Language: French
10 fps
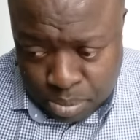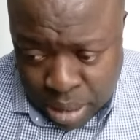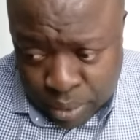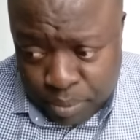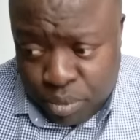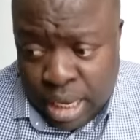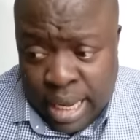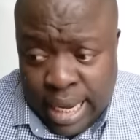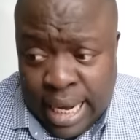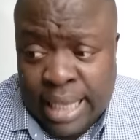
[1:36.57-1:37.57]
Pardon.
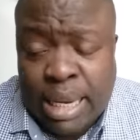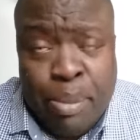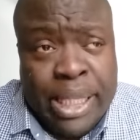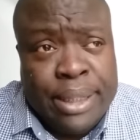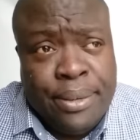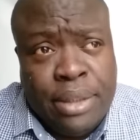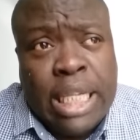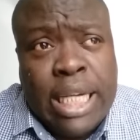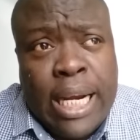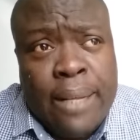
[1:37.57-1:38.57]
Et là, ça a pété,
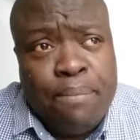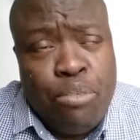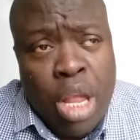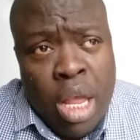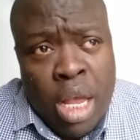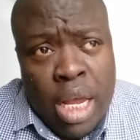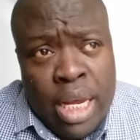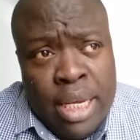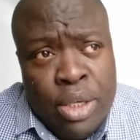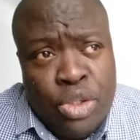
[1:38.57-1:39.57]
ça chacun là.
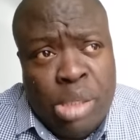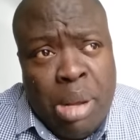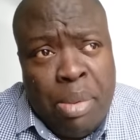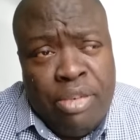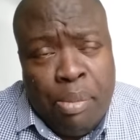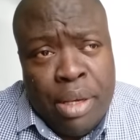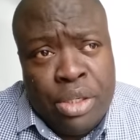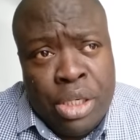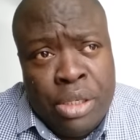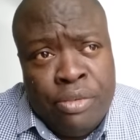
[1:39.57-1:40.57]
Et le sujet m'a un peu frappé.
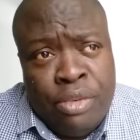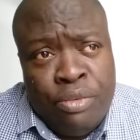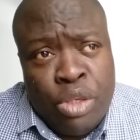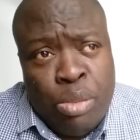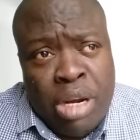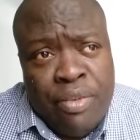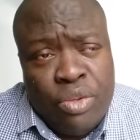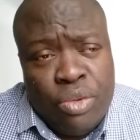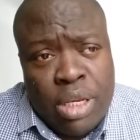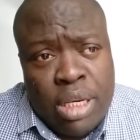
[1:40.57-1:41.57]
Je vais vous donner mon avis
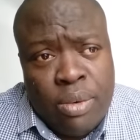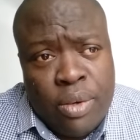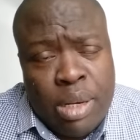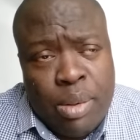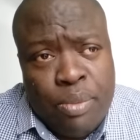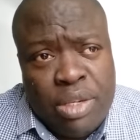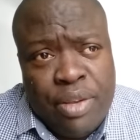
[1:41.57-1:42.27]
sur ça d'abord.